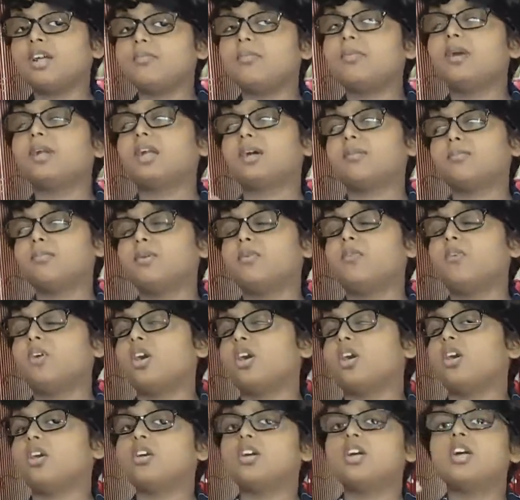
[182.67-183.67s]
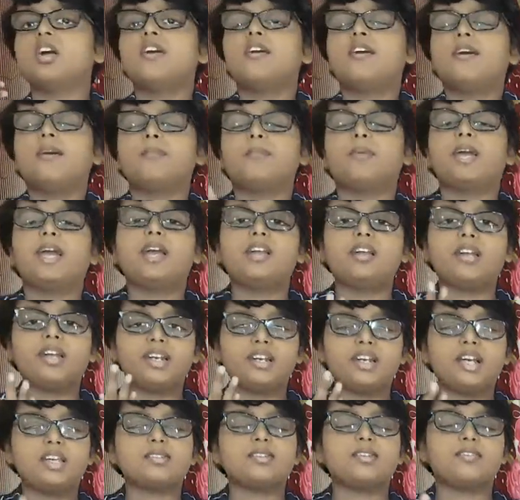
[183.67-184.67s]
நம்ம நம்புவோம் மேலே
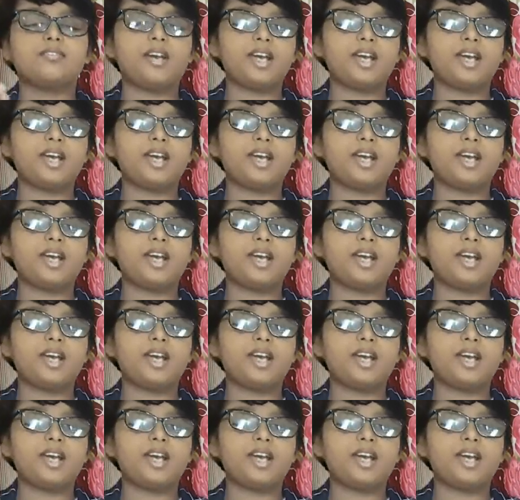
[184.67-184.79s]
என்ன